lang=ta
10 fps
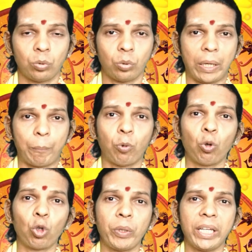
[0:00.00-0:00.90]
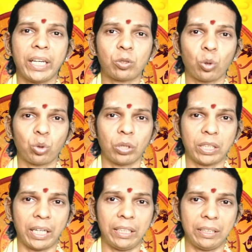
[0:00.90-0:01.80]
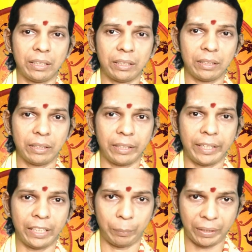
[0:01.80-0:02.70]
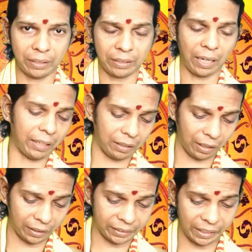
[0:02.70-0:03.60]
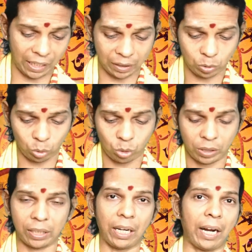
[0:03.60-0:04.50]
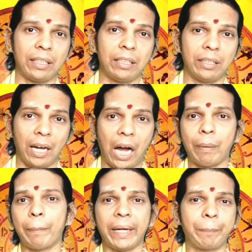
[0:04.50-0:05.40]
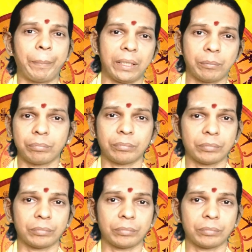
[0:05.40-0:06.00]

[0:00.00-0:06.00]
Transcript: உங்களுடைய பூர்வீக சொத்துக்கள் ஏதும் இருந்தால் அசையா சொத்துக்களால் லாபம் ஏற்படும்